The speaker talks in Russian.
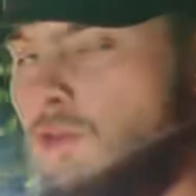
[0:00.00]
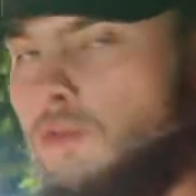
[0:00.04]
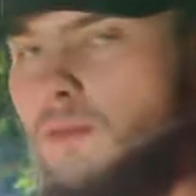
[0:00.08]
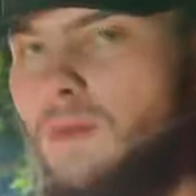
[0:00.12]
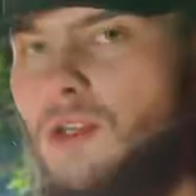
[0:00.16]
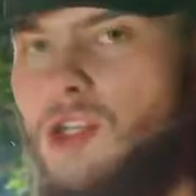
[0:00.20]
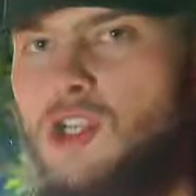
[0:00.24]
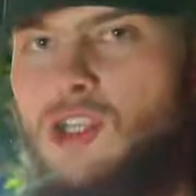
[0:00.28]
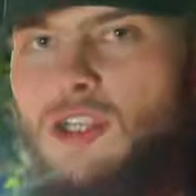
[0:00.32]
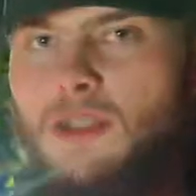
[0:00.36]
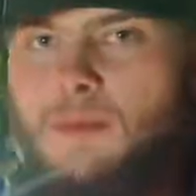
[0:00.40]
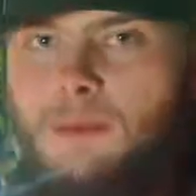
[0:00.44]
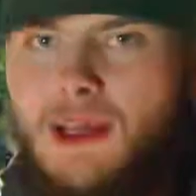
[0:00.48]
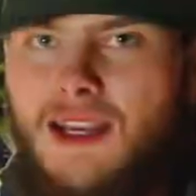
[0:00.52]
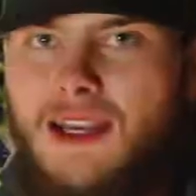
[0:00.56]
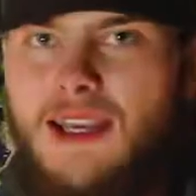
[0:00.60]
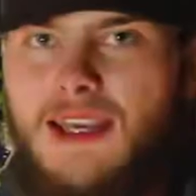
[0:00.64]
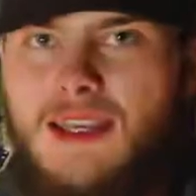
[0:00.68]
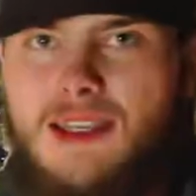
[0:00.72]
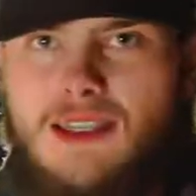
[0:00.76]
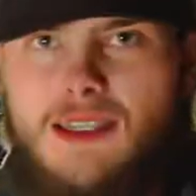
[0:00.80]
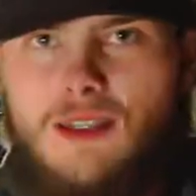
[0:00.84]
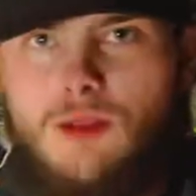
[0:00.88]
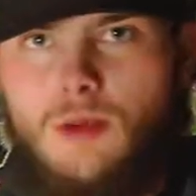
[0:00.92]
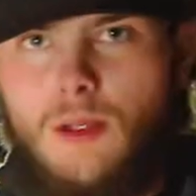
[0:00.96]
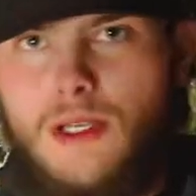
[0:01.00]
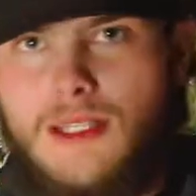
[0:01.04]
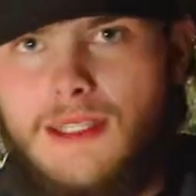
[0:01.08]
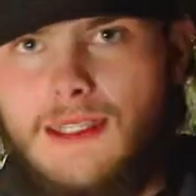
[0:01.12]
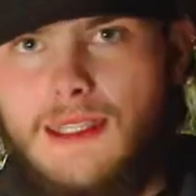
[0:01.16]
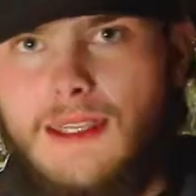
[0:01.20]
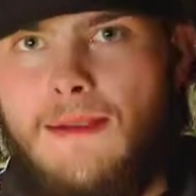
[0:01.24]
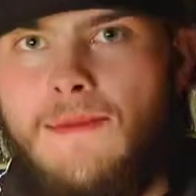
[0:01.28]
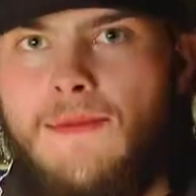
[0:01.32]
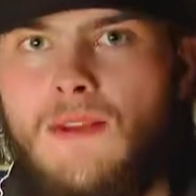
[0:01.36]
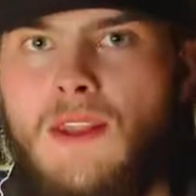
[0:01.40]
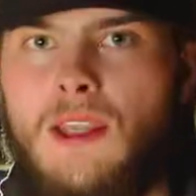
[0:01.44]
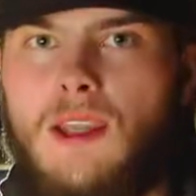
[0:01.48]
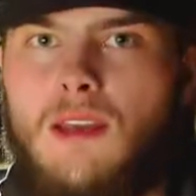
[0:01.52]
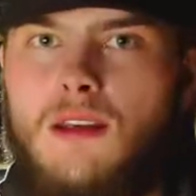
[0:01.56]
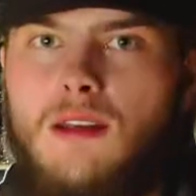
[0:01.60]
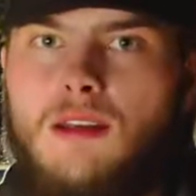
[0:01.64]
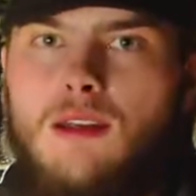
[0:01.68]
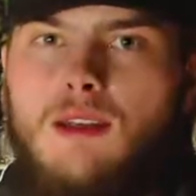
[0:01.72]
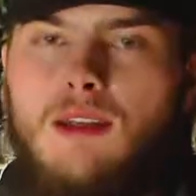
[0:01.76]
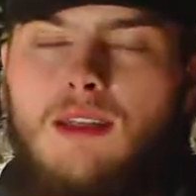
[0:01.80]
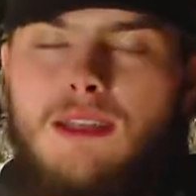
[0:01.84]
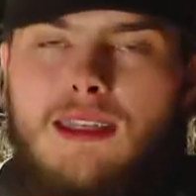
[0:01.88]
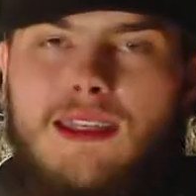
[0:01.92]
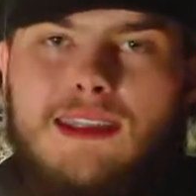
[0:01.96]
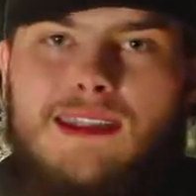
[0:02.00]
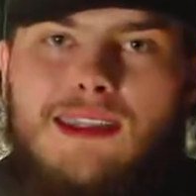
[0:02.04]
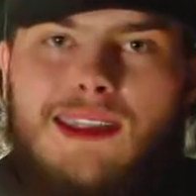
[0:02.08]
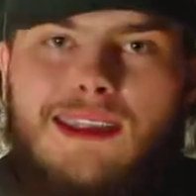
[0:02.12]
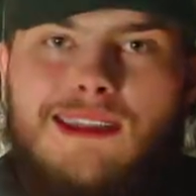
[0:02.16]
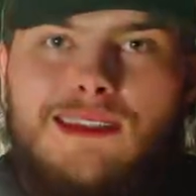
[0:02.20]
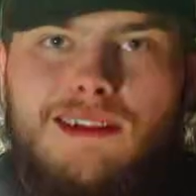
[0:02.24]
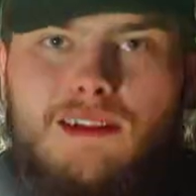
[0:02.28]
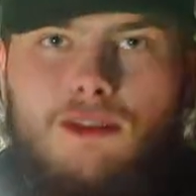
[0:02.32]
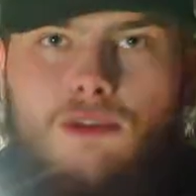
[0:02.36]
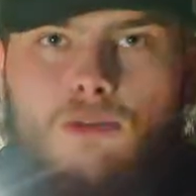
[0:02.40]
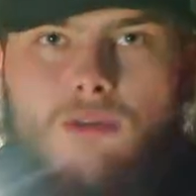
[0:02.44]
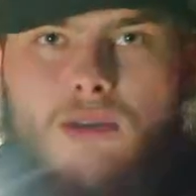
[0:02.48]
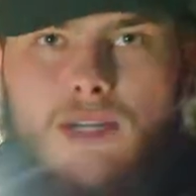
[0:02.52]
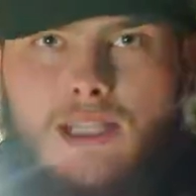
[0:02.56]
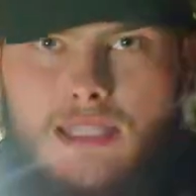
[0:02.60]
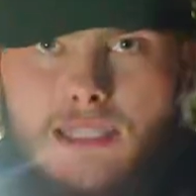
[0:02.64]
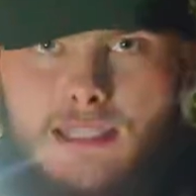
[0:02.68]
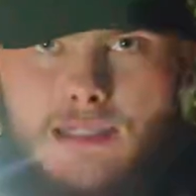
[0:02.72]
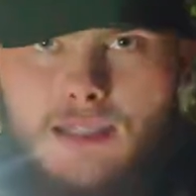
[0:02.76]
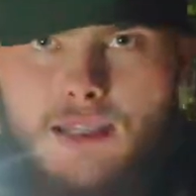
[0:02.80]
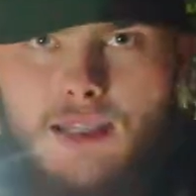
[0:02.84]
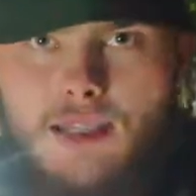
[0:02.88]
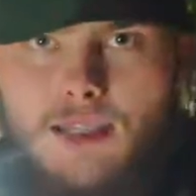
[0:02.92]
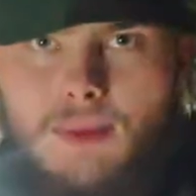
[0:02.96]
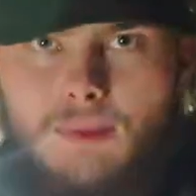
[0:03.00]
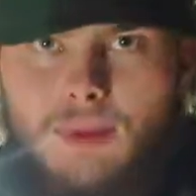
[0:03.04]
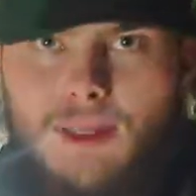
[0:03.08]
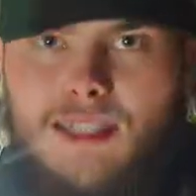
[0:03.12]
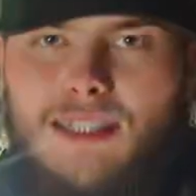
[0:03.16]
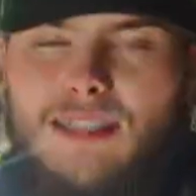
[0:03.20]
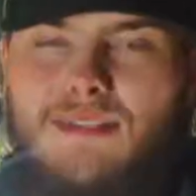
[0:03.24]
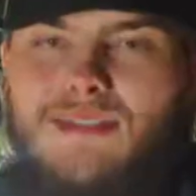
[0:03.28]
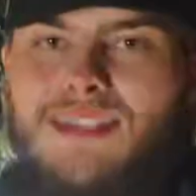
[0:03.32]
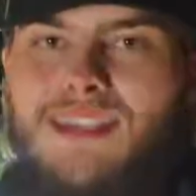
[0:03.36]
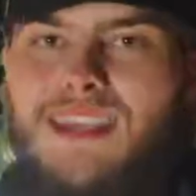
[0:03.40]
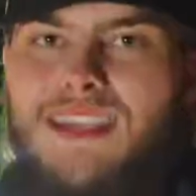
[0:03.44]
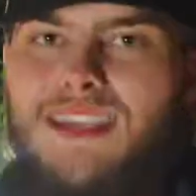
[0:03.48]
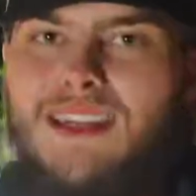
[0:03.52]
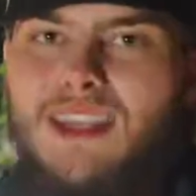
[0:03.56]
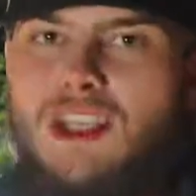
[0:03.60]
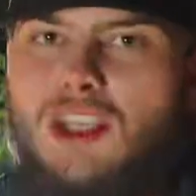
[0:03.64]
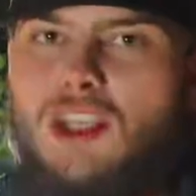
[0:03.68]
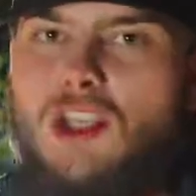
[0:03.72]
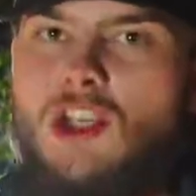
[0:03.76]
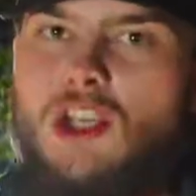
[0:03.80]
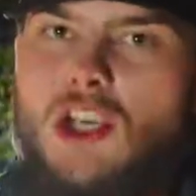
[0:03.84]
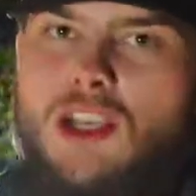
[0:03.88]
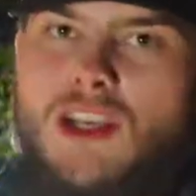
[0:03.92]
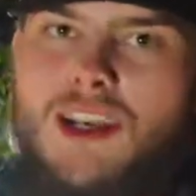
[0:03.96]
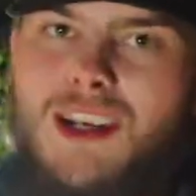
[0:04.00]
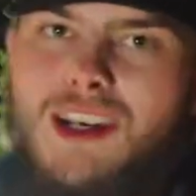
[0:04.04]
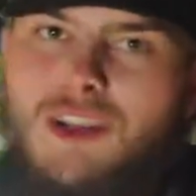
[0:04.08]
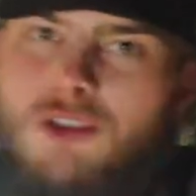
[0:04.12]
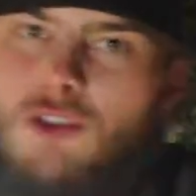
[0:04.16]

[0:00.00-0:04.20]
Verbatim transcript: двум машинам какая ситуация? А, есть один нюанс. Присовские ограничения,